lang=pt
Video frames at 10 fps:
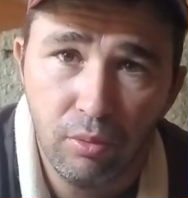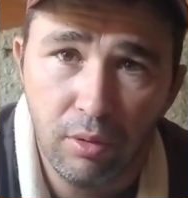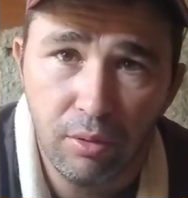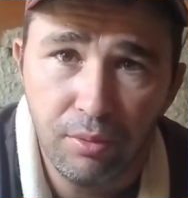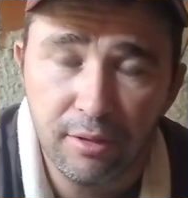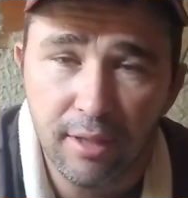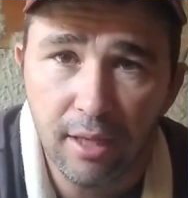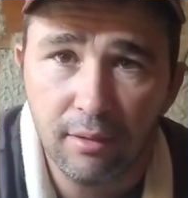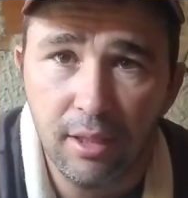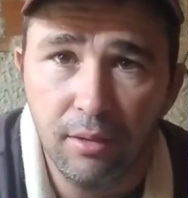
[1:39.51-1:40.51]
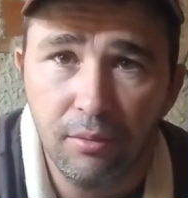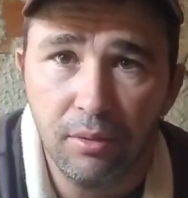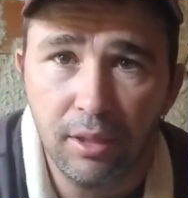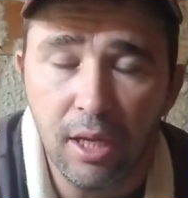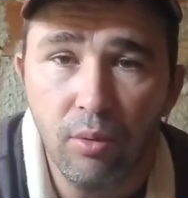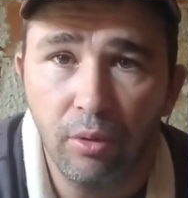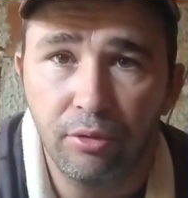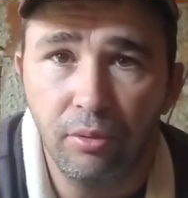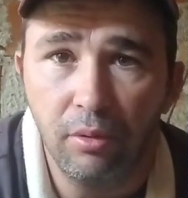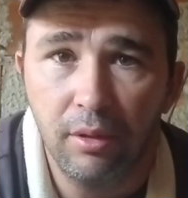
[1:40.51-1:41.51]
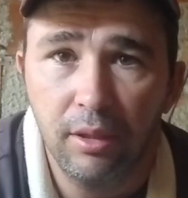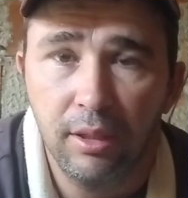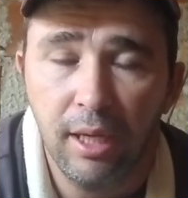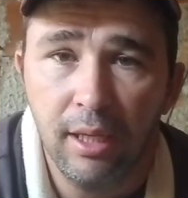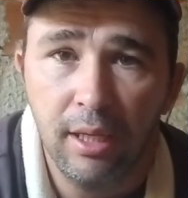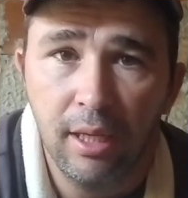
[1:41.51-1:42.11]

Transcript: é um inseto que não contém osso, né?